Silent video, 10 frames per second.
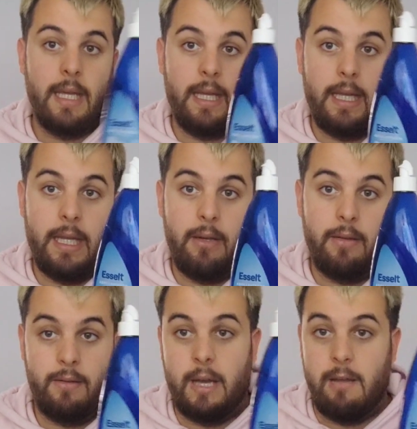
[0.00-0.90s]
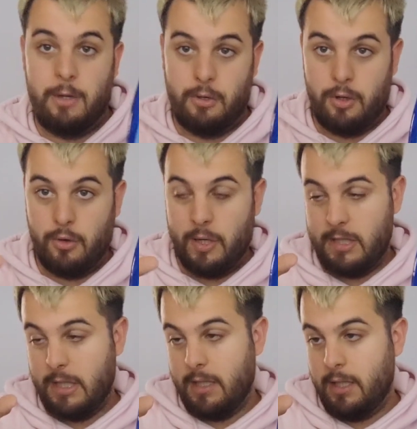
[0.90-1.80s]
y al menos que lo coges
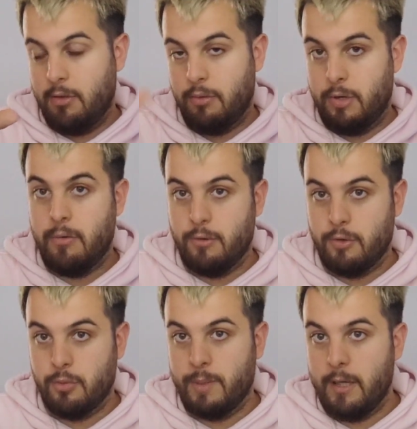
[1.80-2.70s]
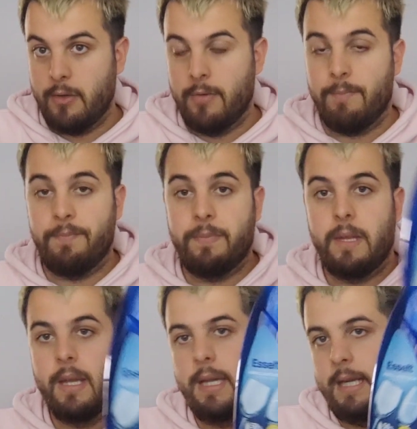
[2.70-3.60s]
chiquitito, de un euro en su peco
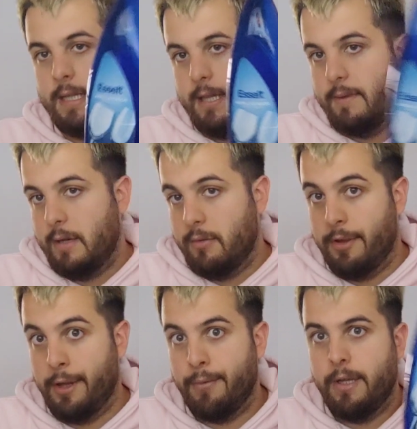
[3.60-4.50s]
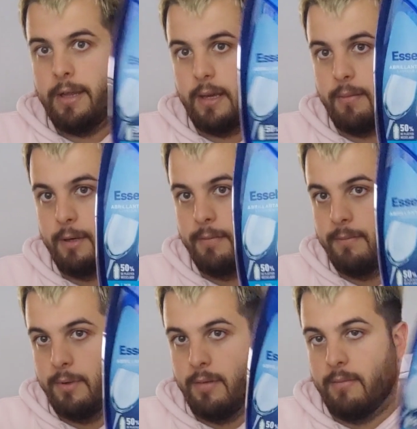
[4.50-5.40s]
y este vale 1,50. Bueno,
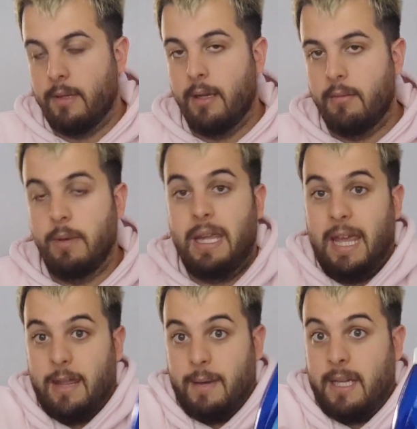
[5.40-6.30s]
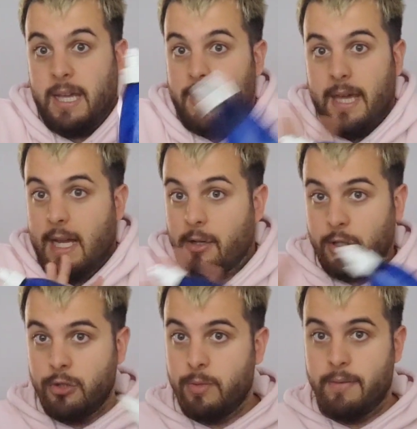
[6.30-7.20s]
pues y además que deja las
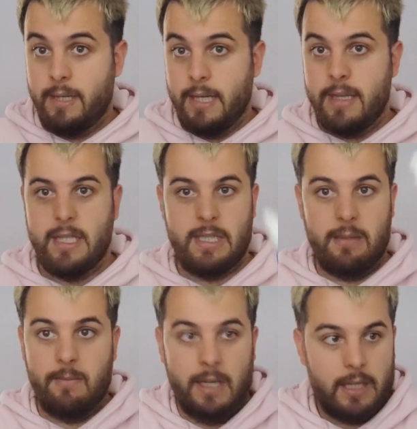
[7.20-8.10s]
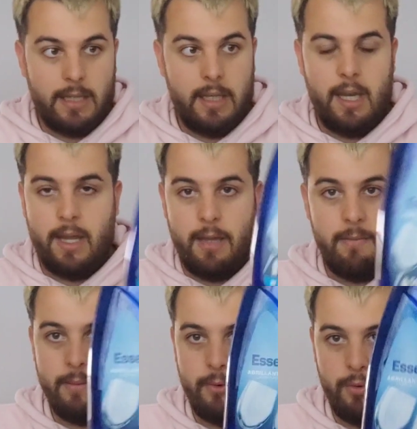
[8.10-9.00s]
cosas súper brillantes, sin marcas, sin nada, ¿eh?
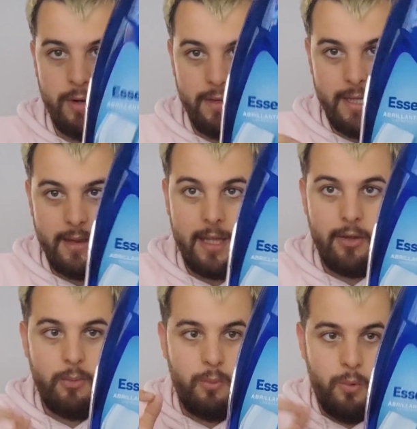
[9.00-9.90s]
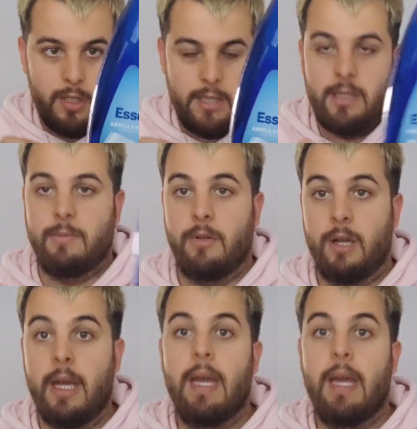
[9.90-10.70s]
Vamos, un brillantado buenísimo.